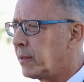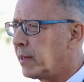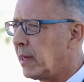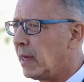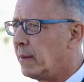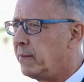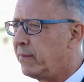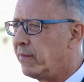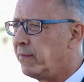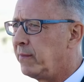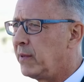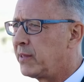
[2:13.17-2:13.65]
zu
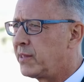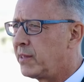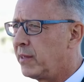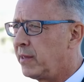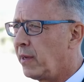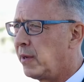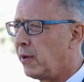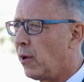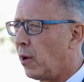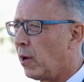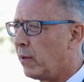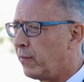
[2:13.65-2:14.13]
bekämpfen. Wir
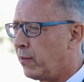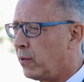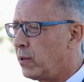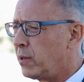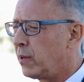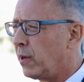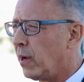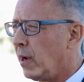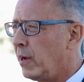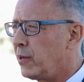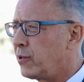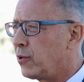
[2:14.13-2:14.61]
sind eine
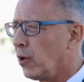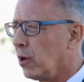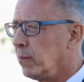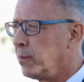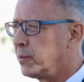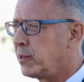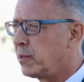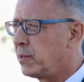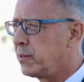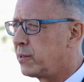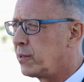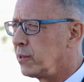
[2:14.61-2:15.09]
erfolgreiche
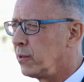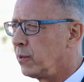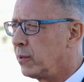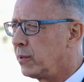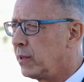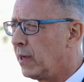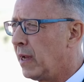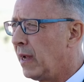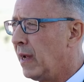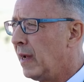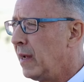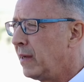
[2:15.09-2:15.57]

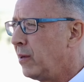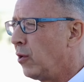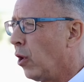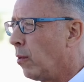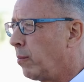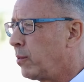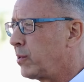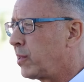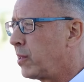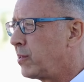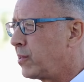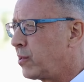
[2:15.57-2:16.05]
Opposition.
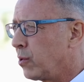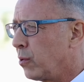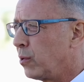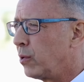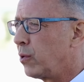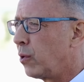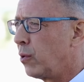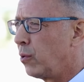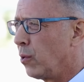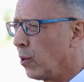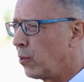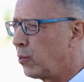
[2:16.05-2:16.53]
Eine
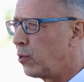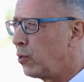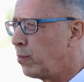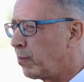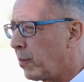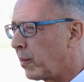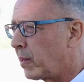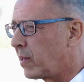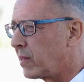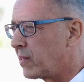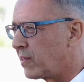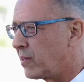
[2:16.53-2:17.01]
Opposition gehört
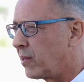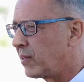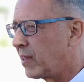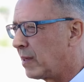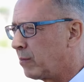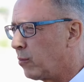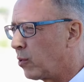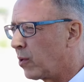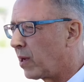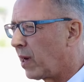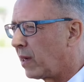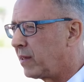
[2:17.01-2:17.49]
übrigens
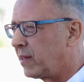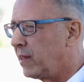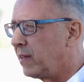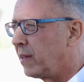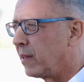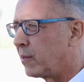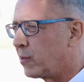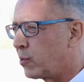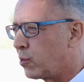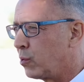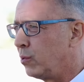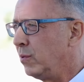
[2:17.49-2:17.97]
zur
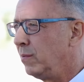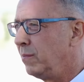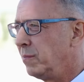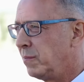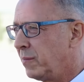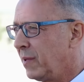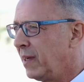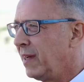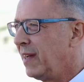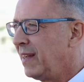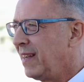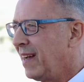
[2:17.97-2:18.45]
Demokratie dazu.
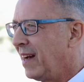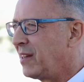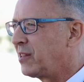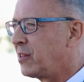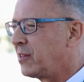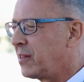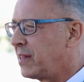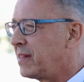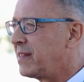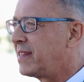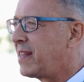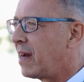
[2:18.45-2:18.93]

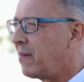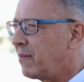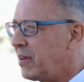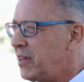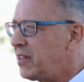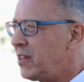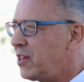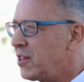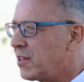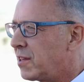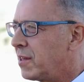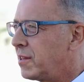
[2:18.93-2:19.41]
Also es ist sehr
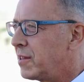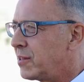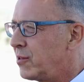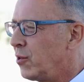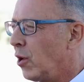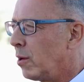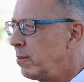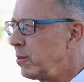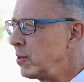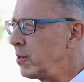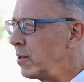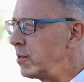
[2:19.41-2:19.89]
wichtig, dass
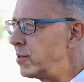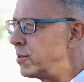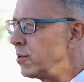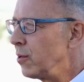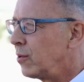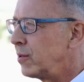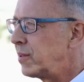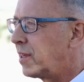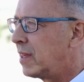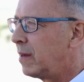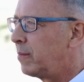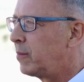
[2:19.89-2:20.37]
es eine
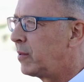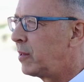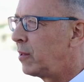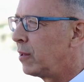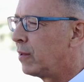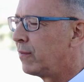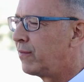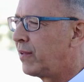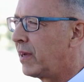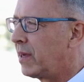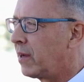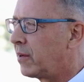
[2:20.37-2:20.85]
Opposition gibt,
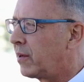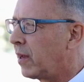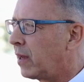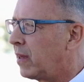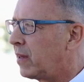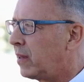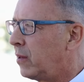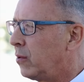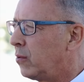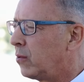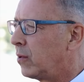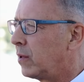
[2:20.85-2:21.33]
die auf Fehler
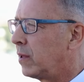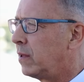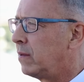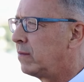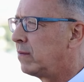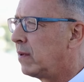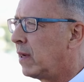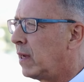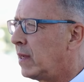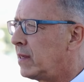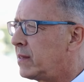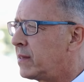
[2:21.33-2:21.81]
der Regierung
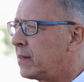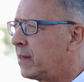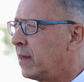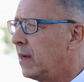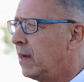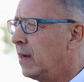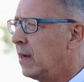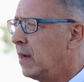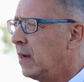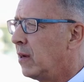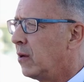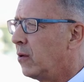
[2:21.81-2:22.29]

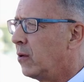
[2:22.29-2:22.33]
hinweist